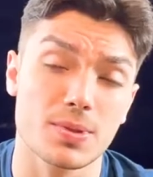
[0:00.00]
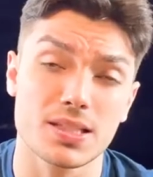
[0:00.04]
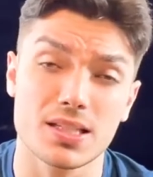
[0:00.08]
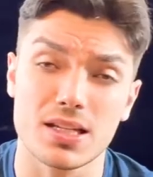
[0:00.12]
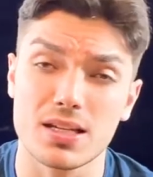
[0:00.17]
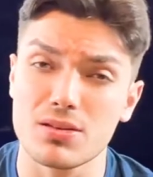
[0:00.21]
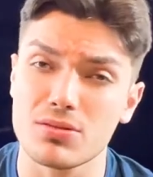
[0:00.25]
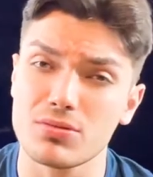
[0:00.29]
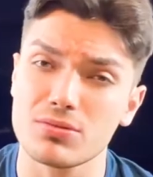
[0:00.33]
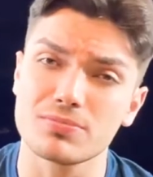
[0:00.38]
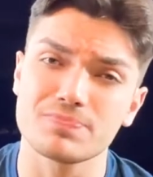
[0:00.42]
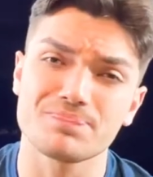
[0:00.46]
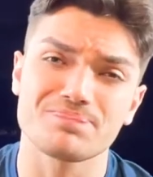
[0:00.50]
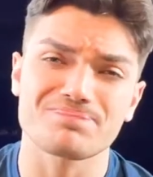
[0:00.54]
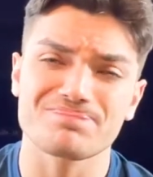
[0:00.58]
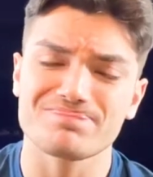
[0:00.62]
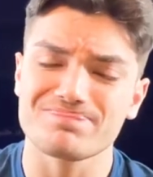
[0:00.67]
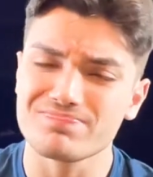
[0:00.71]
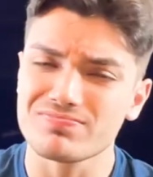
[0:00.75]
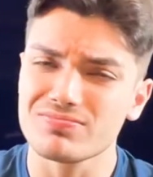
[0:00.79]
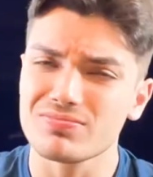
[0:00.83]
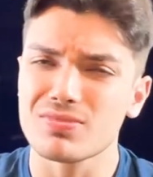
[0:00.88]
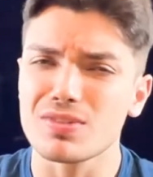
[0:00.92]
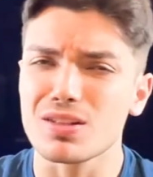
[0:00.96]
mas ele não,
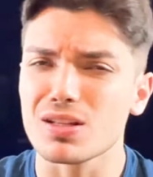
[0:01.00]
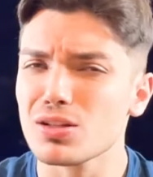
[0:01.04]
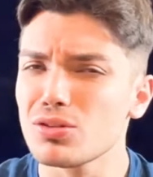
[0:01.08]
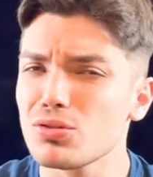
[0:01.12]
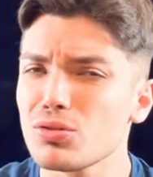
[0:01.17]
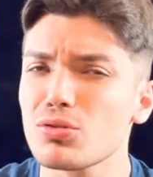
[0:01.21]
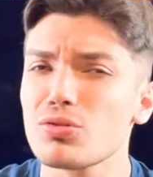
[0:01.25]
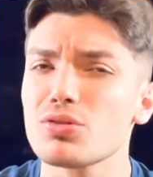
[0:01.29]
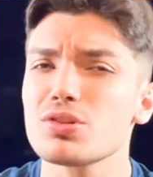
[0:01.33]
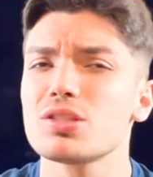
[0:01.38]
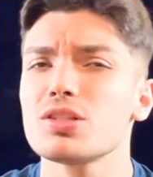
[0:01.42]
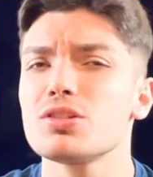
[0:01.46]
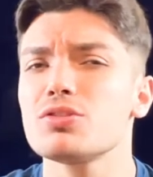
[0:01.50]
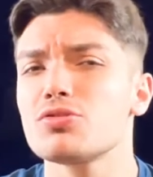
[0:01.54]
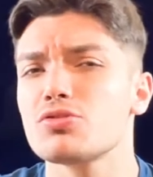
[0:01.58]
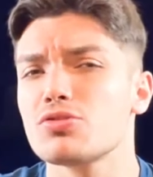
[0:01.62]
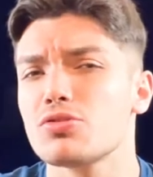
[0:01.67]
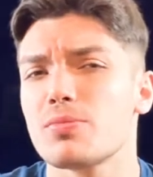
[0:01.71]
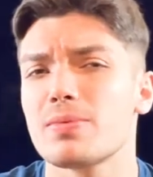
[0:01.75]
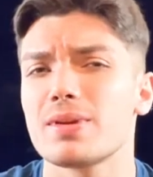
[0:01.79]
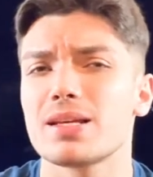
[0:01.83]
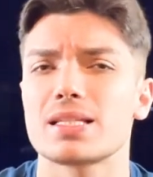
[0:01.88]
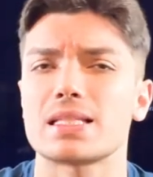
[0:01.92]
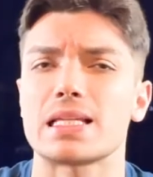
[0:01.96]
não conseguiu
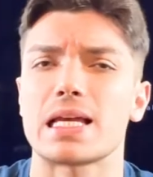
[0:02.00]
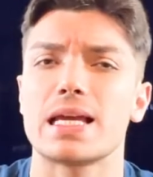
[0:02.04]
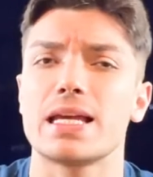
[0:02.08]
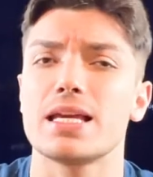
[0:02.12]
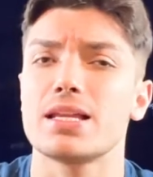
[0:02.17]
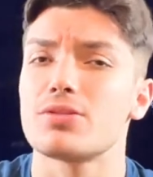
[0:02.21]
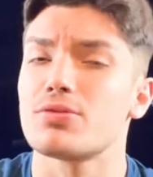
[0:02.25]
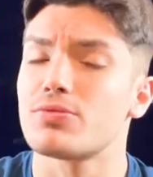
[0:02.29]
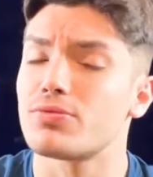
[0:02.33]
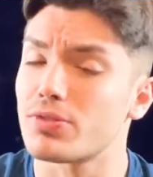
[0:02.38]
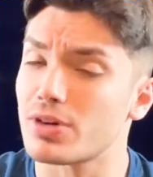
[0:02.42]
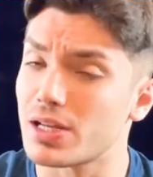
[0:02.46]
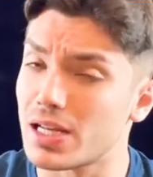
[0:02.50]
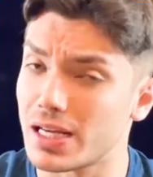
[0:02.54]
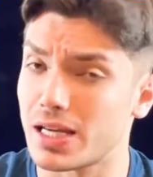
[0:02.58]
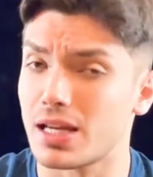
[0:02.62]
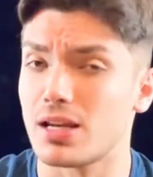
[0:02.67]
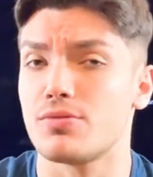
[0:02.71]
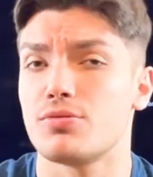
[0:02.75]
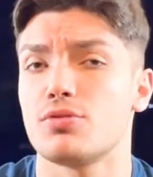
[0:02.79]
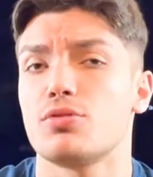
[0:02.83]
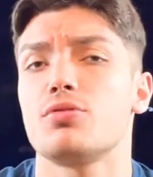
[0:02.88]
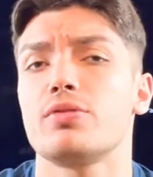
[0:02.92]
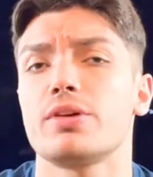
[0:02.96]
sobressair, não foi lá
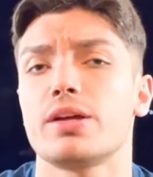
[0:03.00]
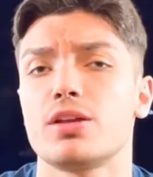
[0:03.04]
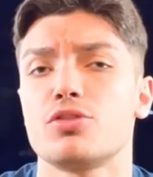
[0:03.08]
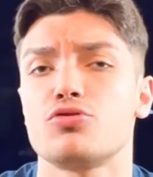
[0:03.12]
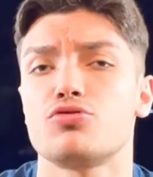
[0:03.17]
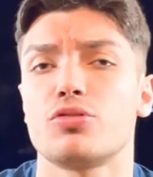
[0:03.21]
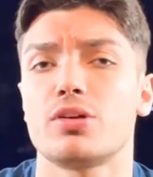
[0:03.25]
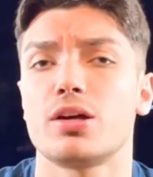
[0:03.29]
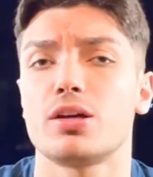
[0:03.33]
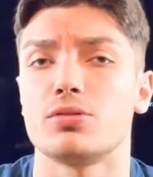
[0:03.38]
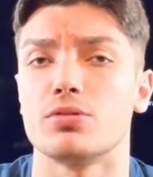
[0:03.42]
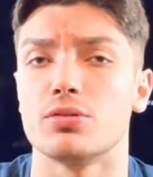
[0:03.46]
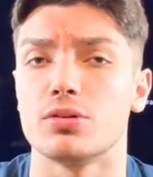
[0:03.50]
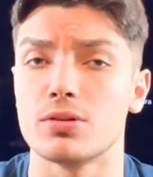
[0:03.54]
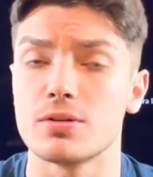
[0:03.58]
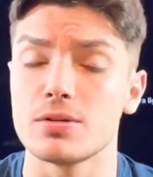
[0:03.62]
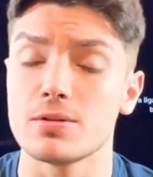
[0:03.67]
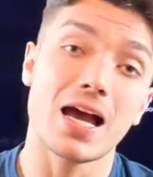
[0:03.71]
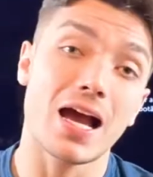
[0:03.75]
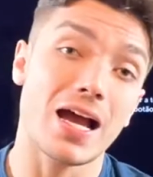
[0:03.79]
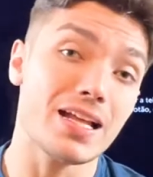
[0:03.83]
que ele virou um grande jogador.